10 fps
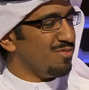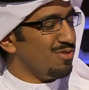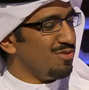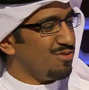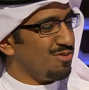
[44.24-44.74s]

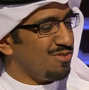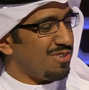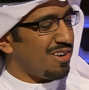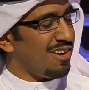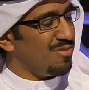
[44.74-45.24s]

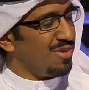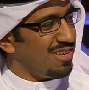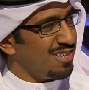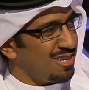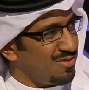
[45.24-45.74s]
بالنور رحب
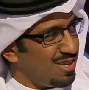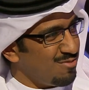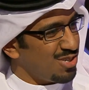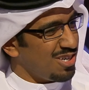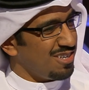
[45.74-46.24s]
عليكم على
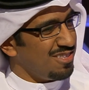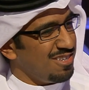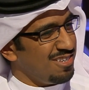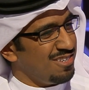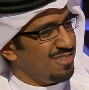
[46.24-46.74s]

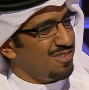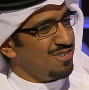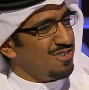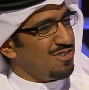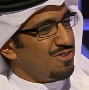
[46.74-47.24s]
المشاهدين
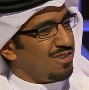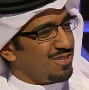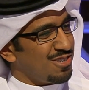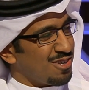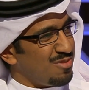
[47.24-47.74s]

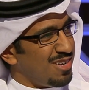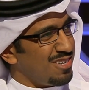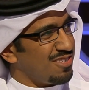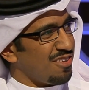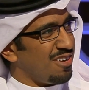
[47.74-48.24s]
اشكركم على
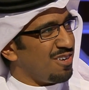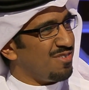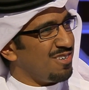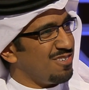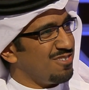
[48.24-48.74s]

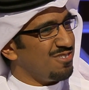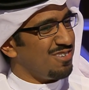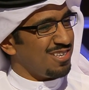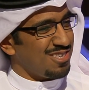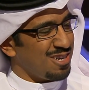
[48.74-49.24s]
الاستضافه
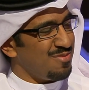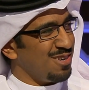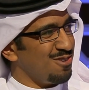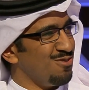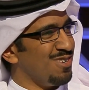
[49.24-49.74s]
عساكم
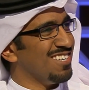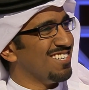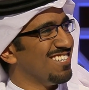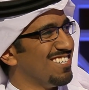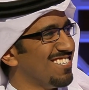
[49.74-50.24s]
على القوه
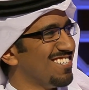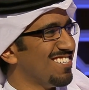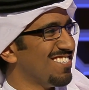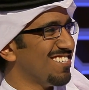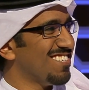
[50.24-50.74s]
الله, الله
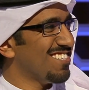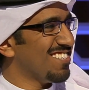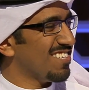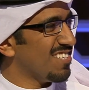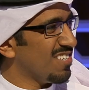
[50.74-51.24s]
يقويك إيه، عبد